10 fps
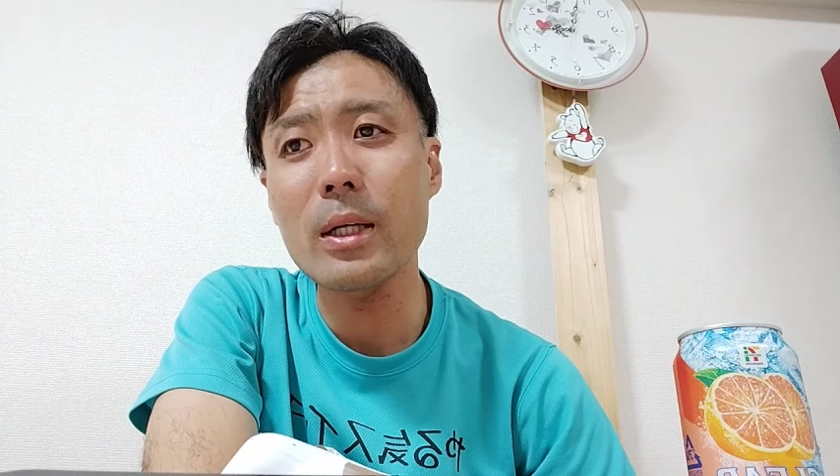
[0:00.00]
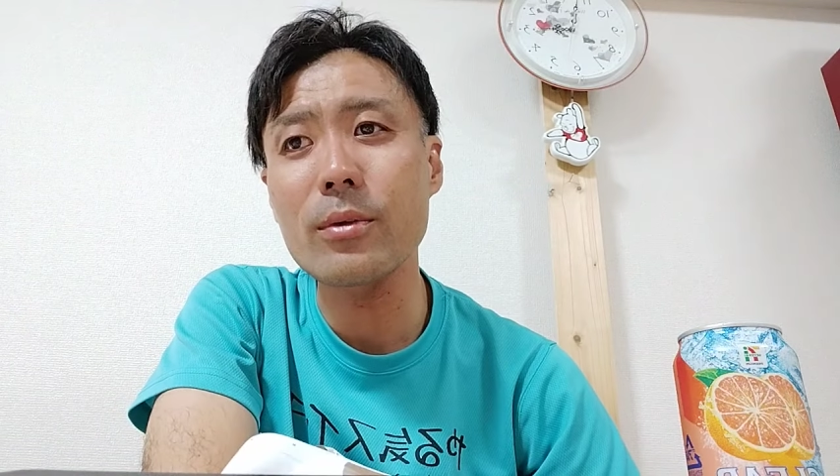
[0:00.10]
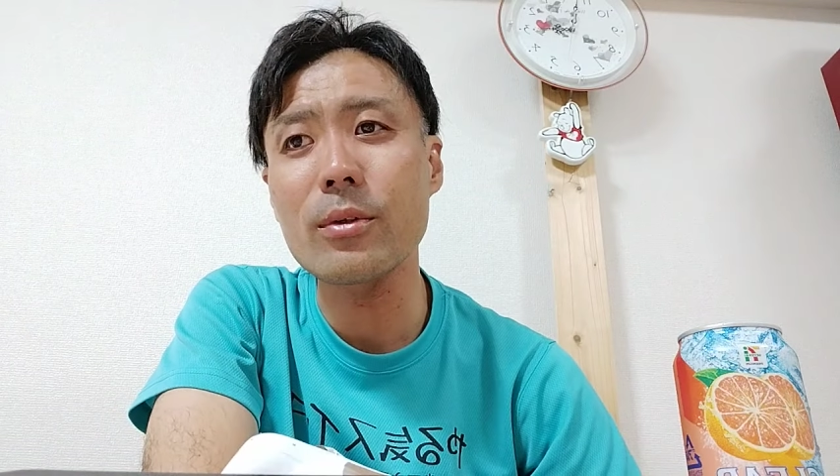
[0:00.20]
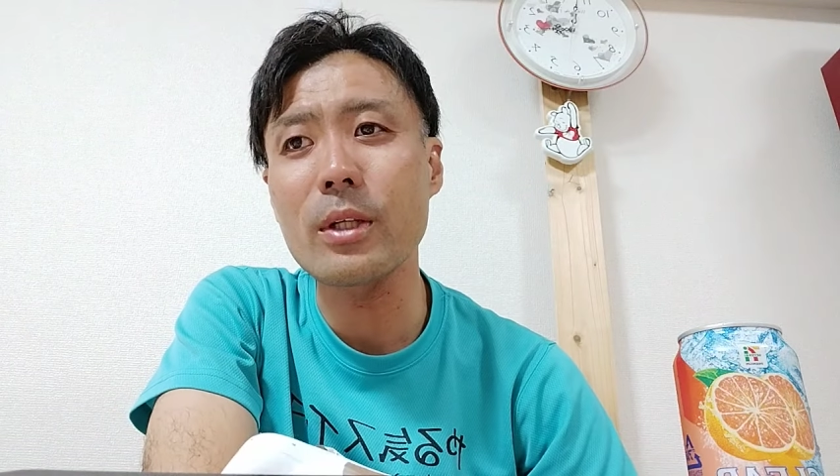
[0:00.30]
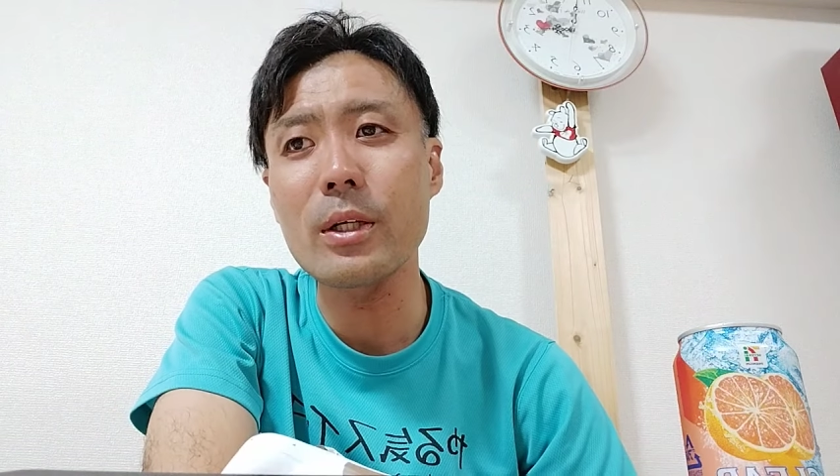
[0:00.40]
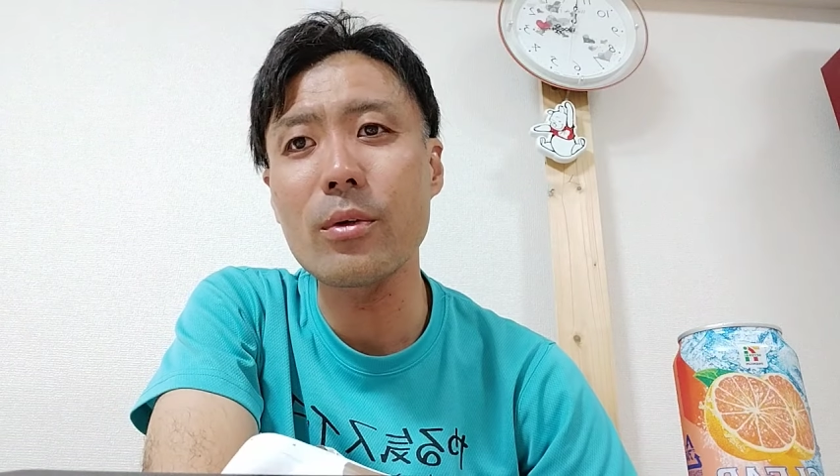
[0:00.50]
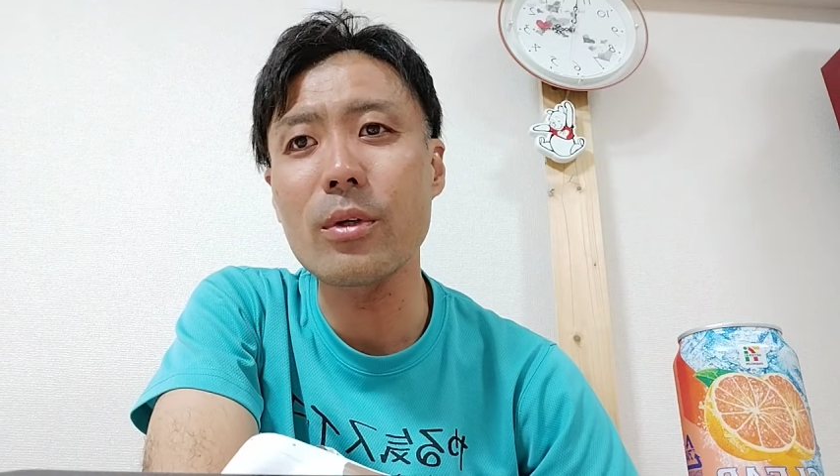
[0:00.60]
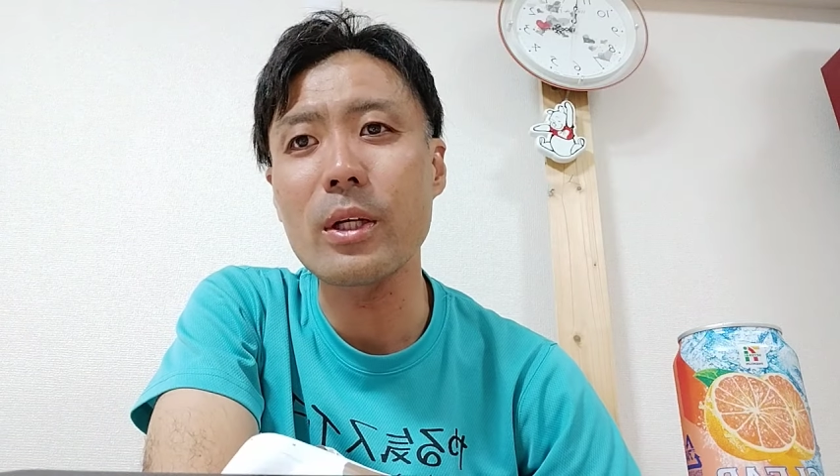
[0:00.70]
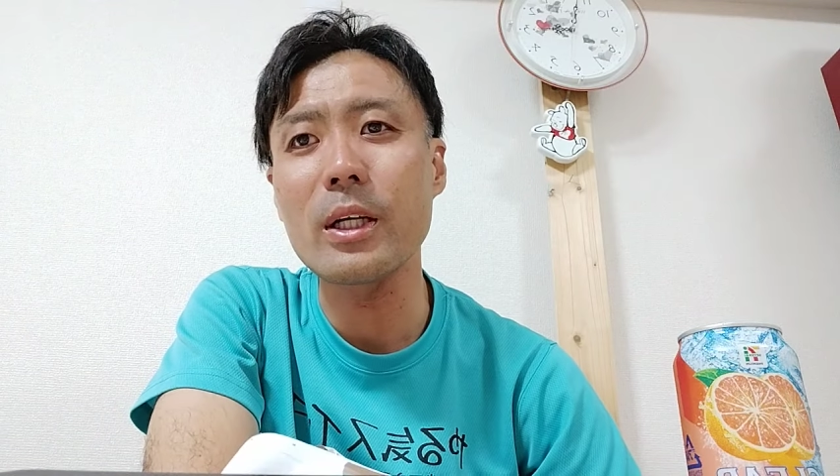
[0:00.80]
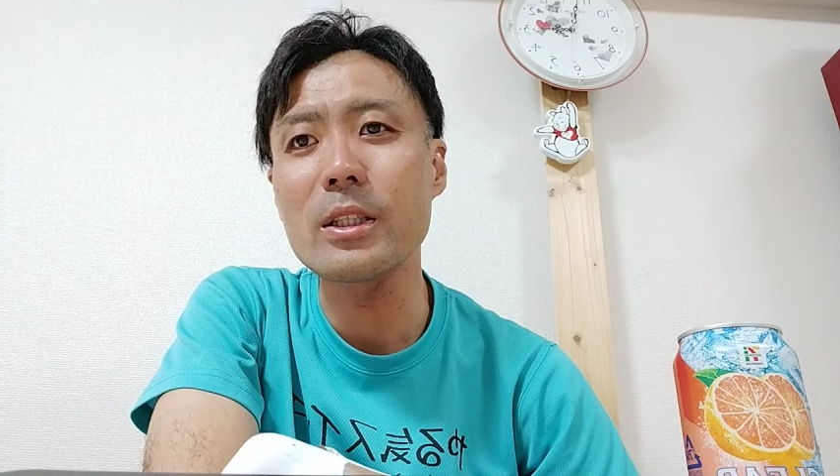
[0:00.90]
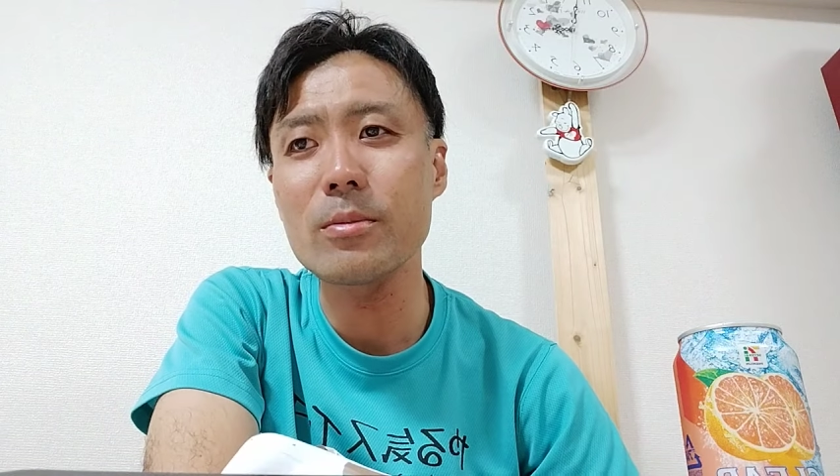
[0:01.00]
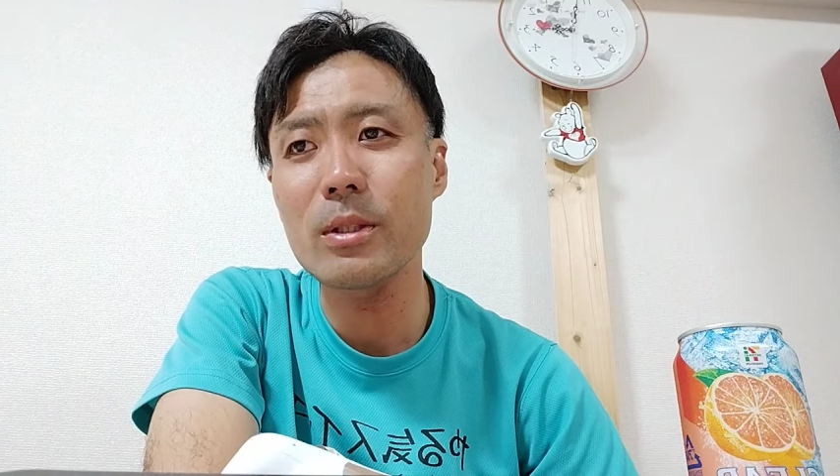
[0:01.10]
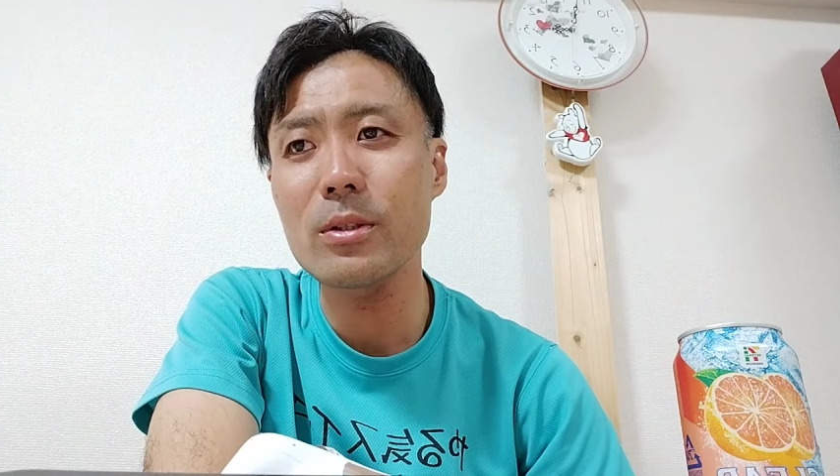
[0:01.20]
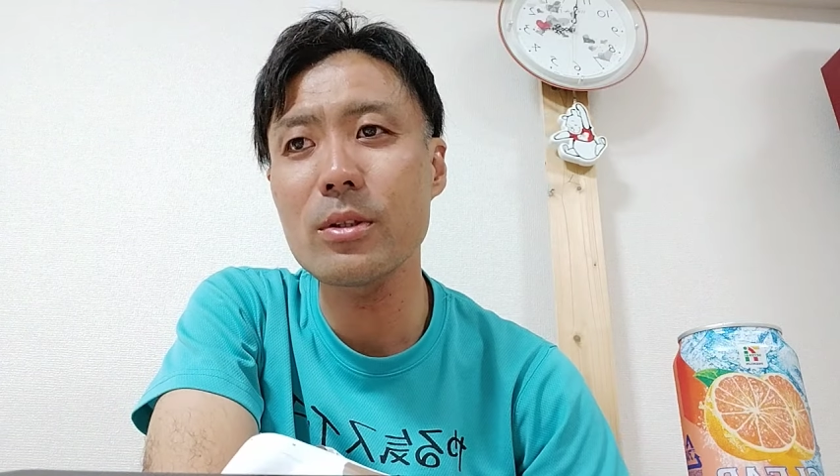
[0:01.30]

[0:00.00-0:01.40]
後の対応お願いしますっ